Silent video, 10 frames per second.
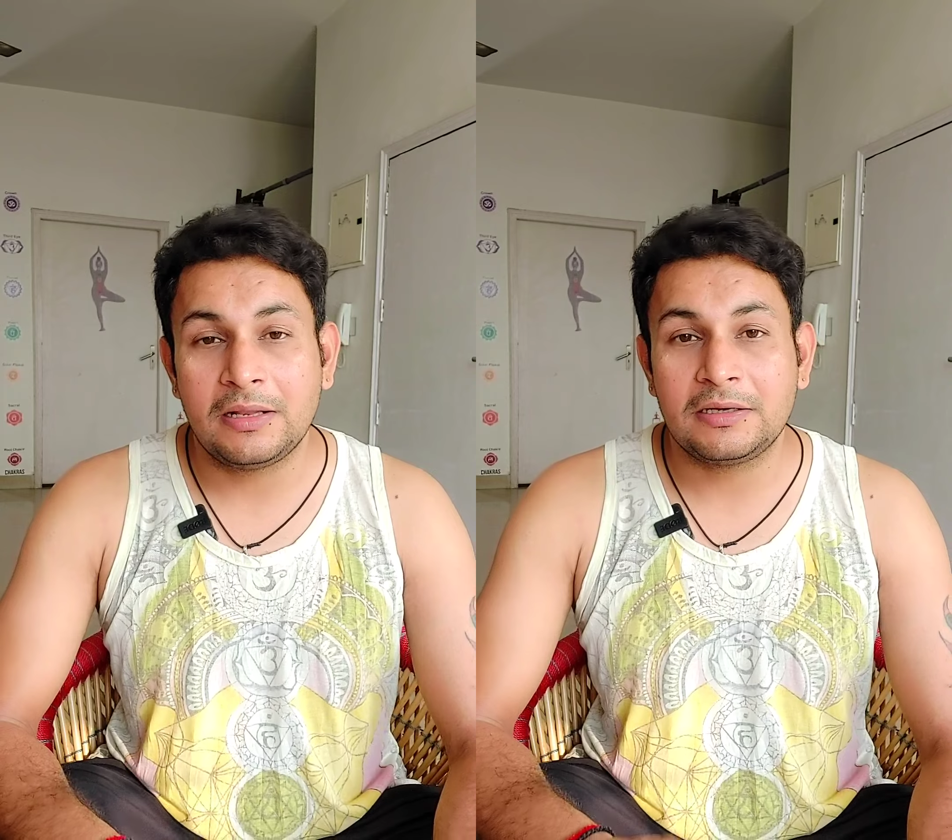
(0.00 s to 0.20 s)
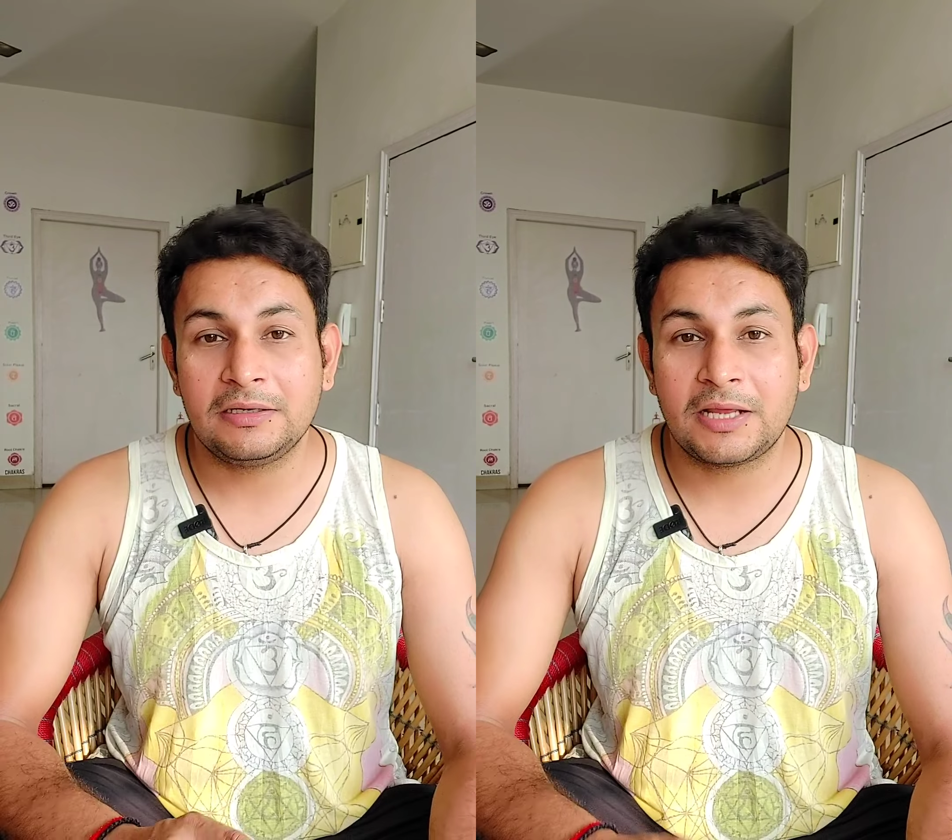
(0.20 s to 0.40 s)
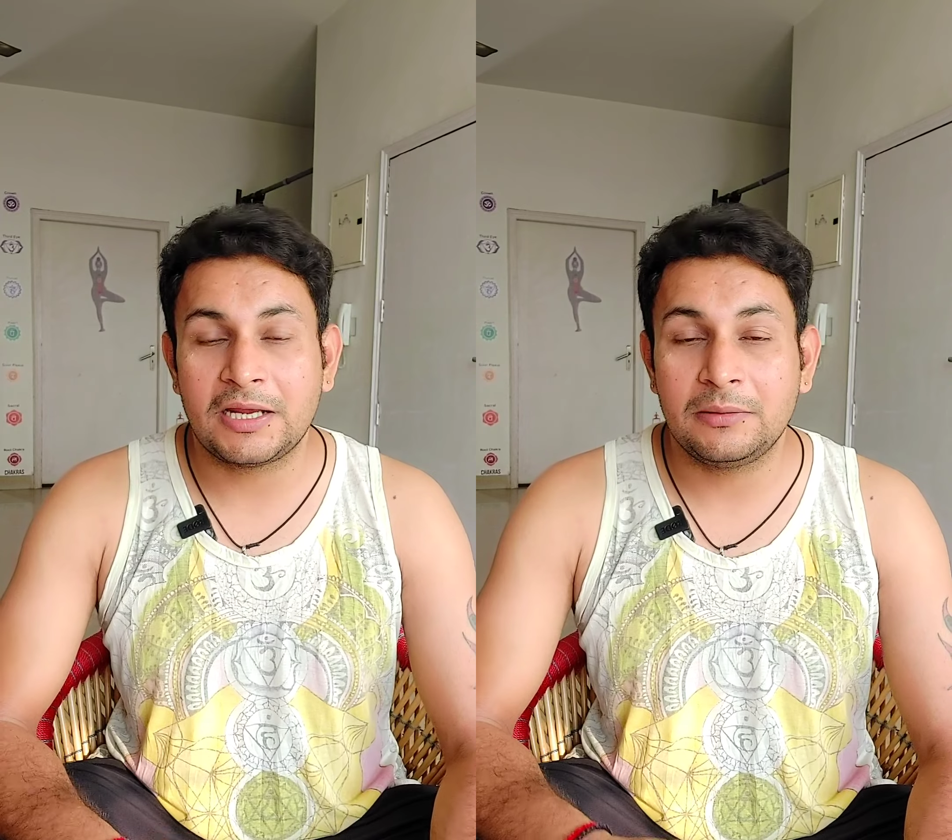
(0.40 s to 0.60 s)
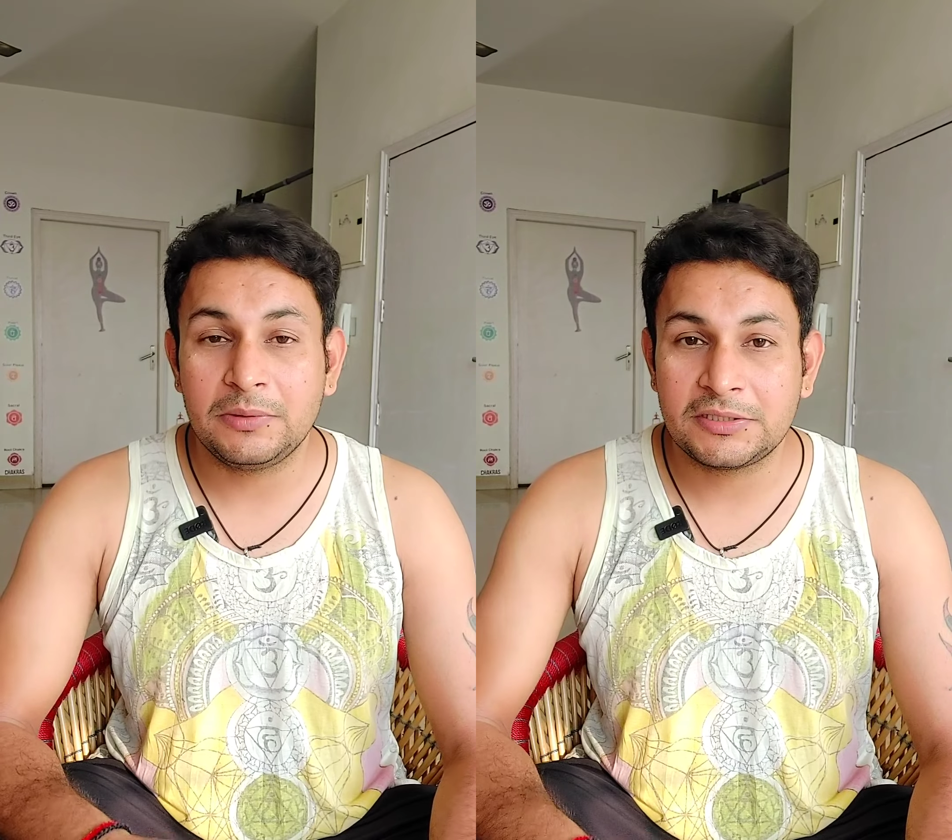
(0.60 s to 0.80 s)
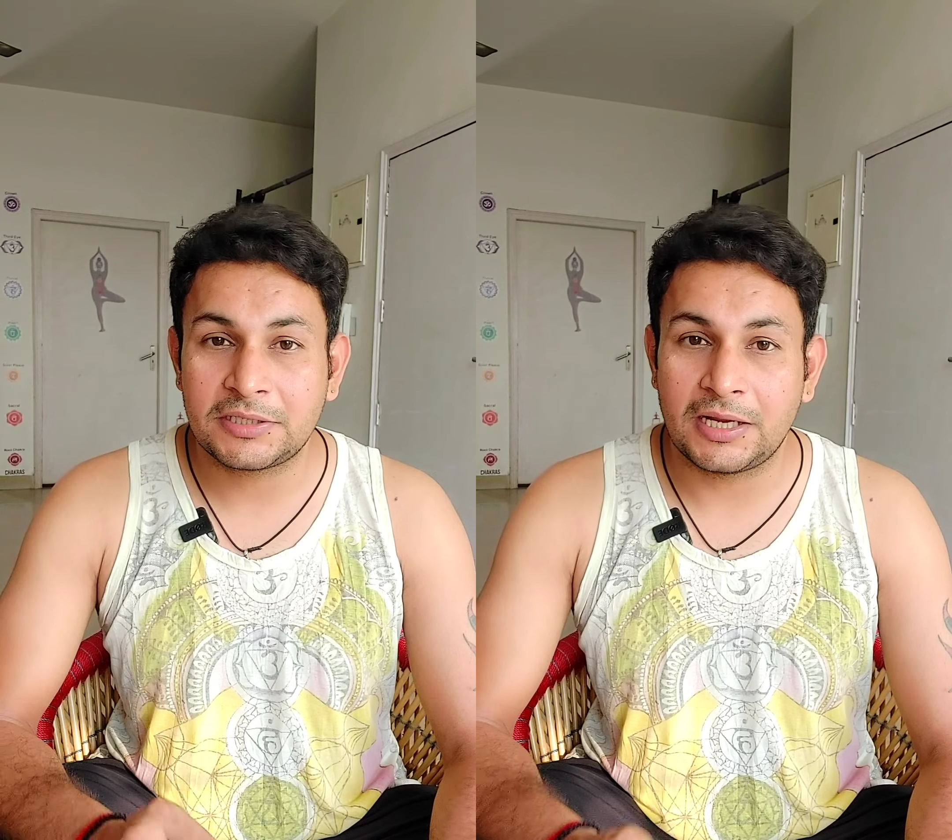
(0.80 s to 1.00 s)
लेकिन
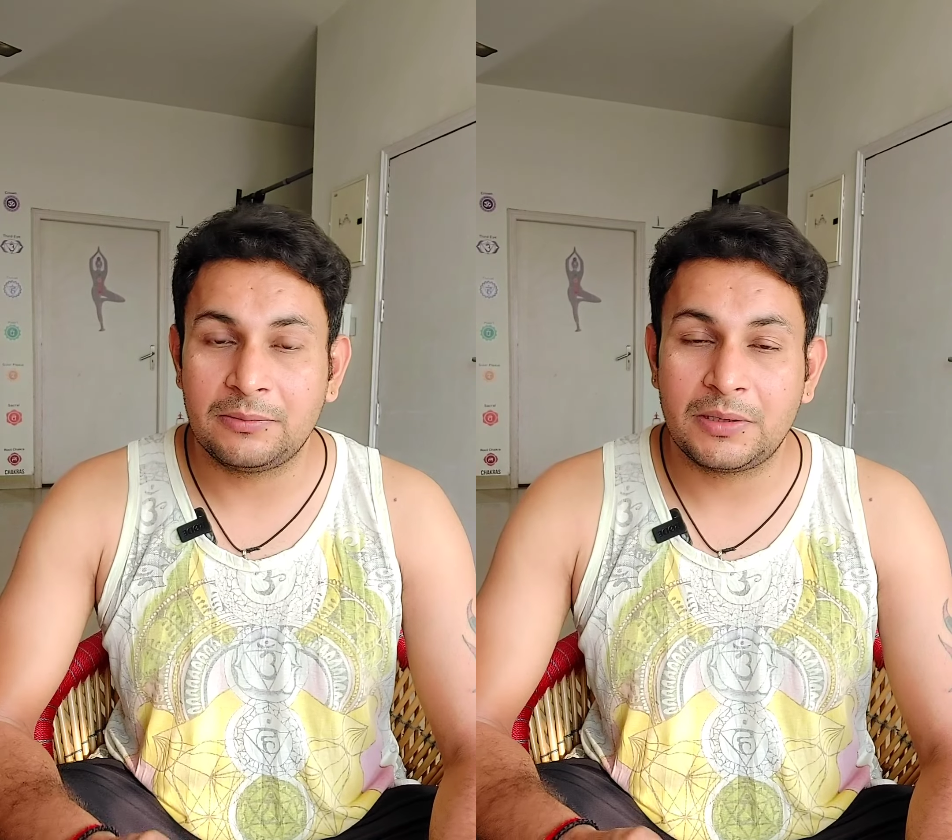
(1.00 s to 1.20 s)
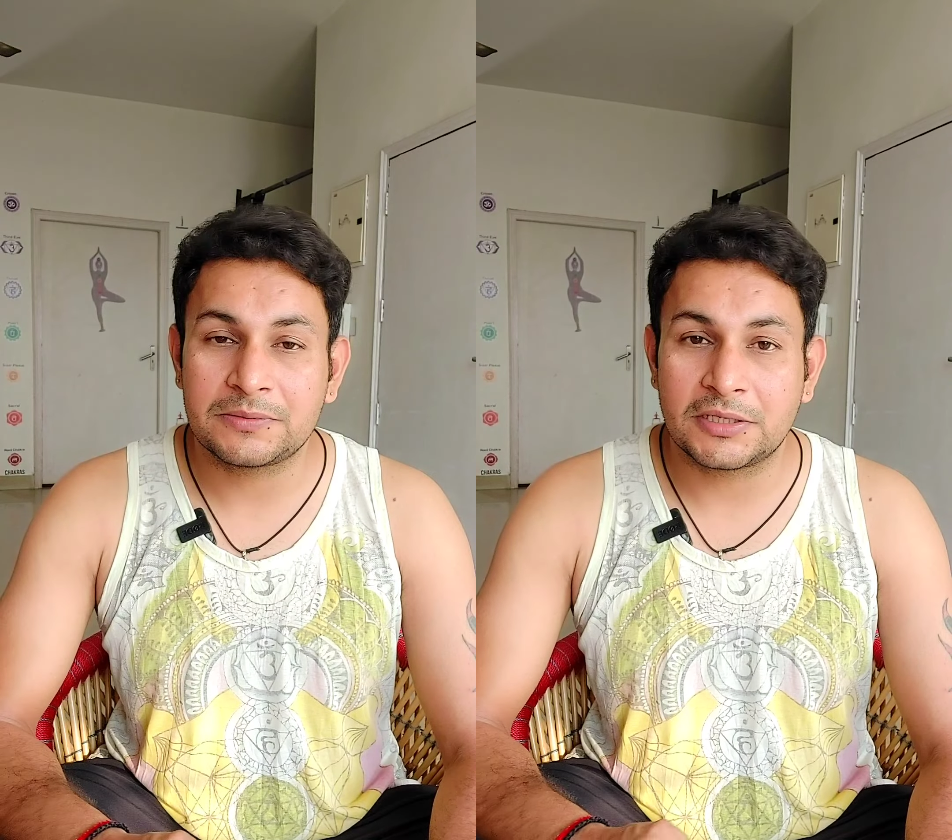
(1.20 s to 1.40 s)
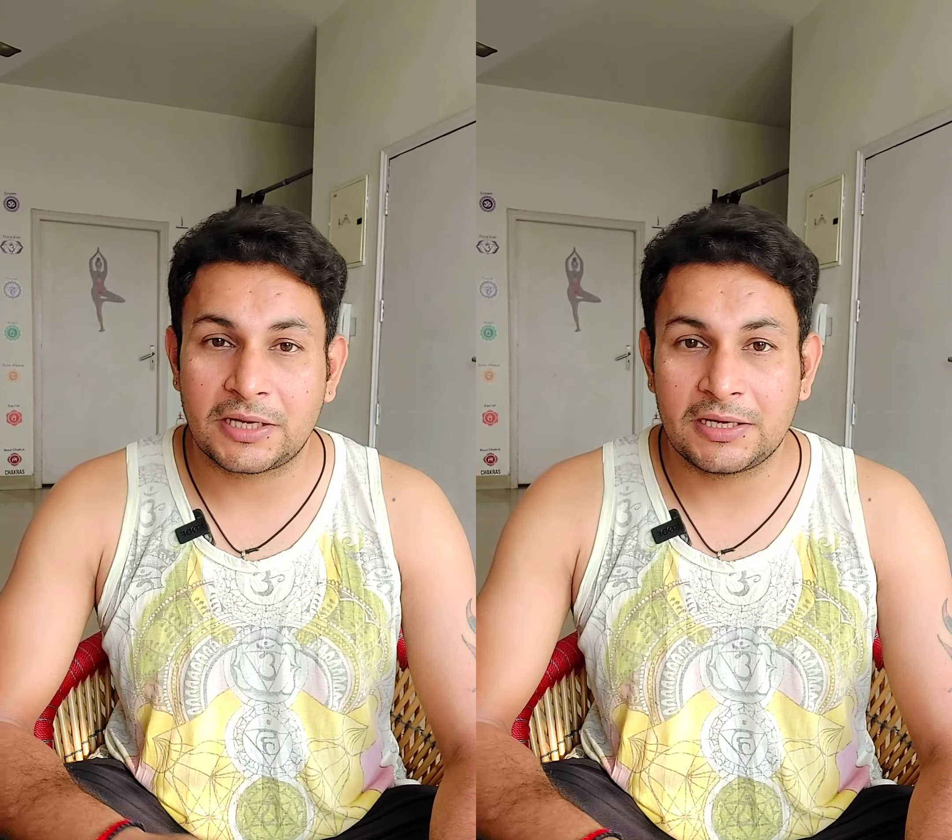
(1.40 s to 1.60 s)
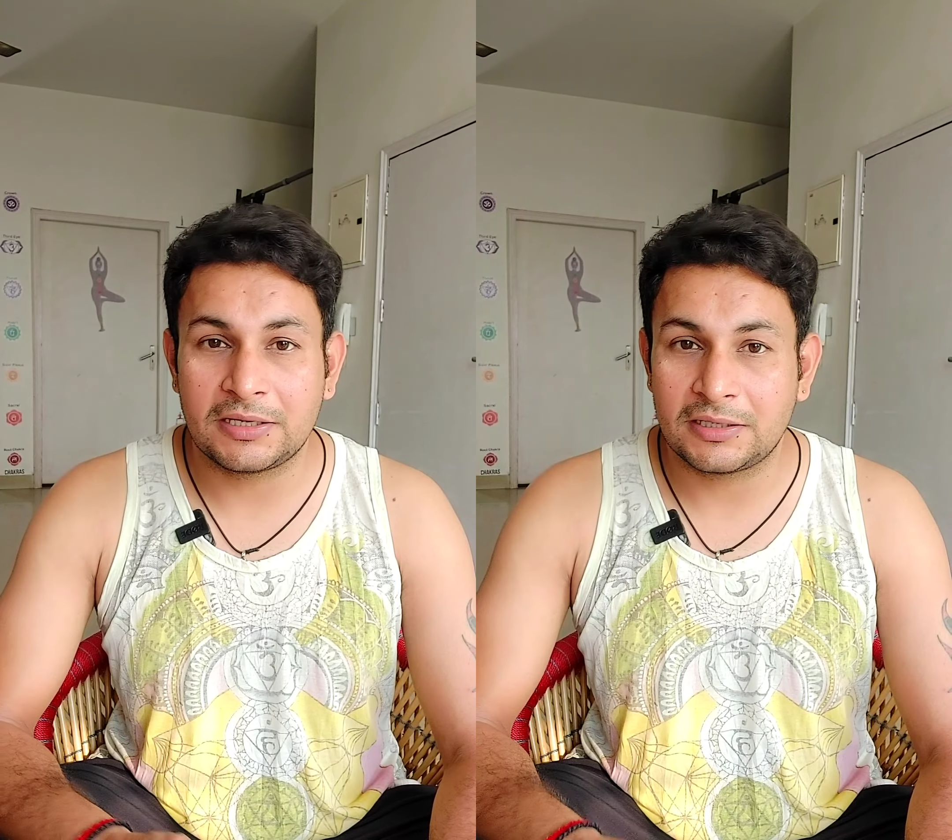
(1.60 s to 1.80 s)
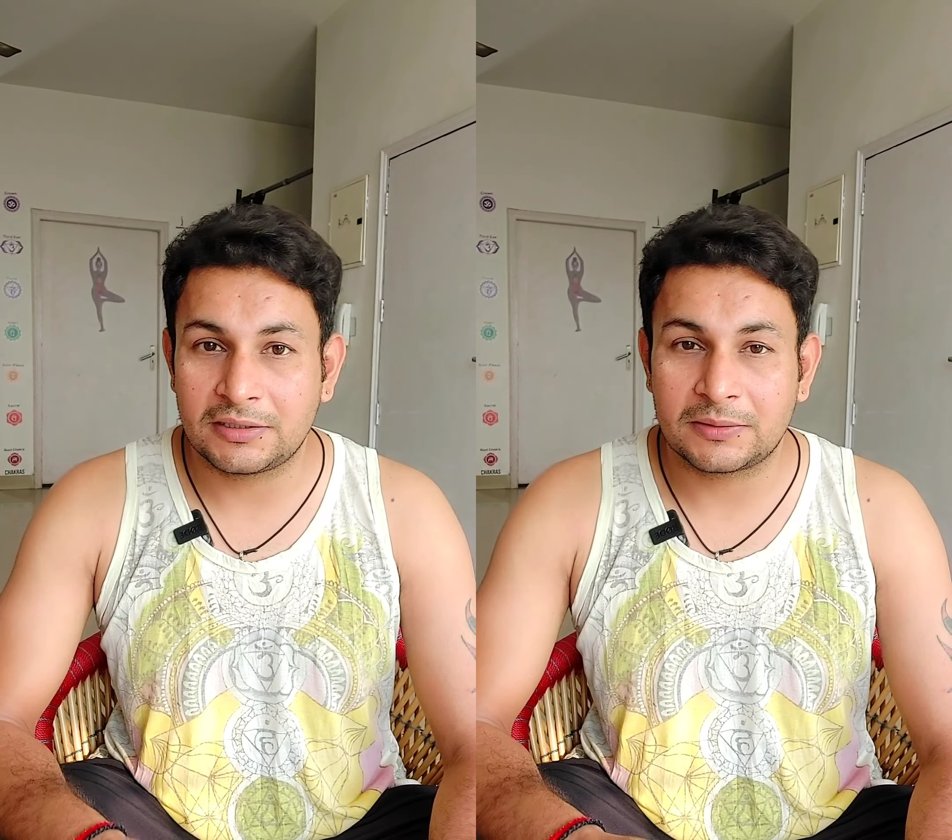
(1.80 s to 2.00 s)
डायनेमिक स्टाइल में आप चटाई
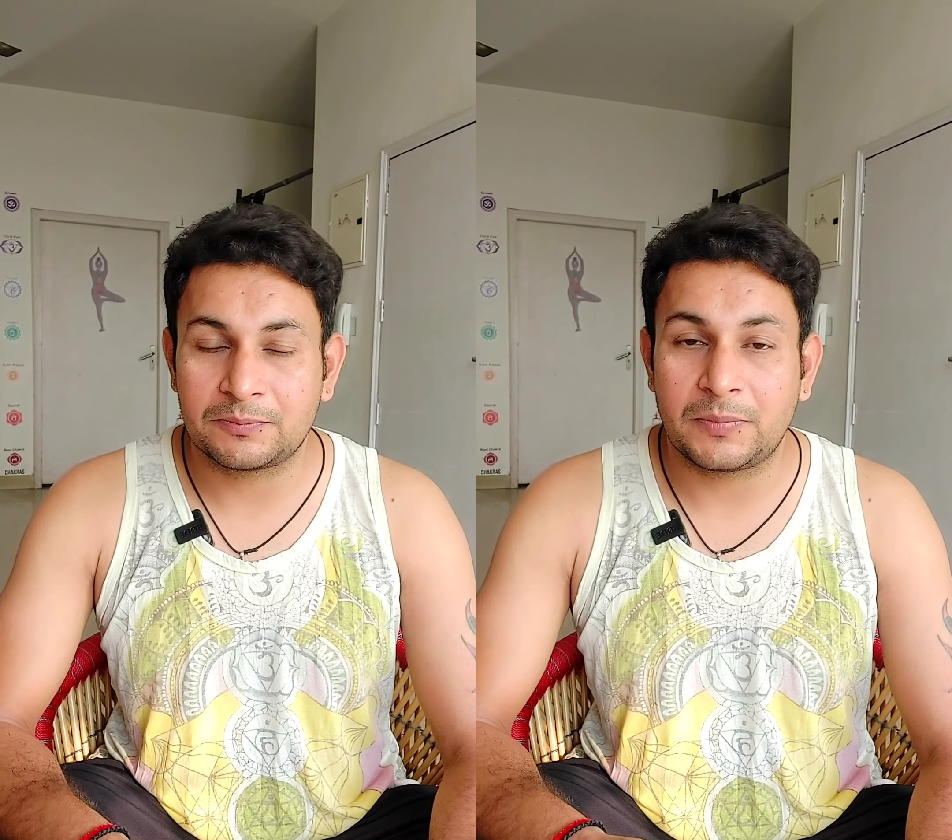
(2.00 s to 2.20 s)
नहीं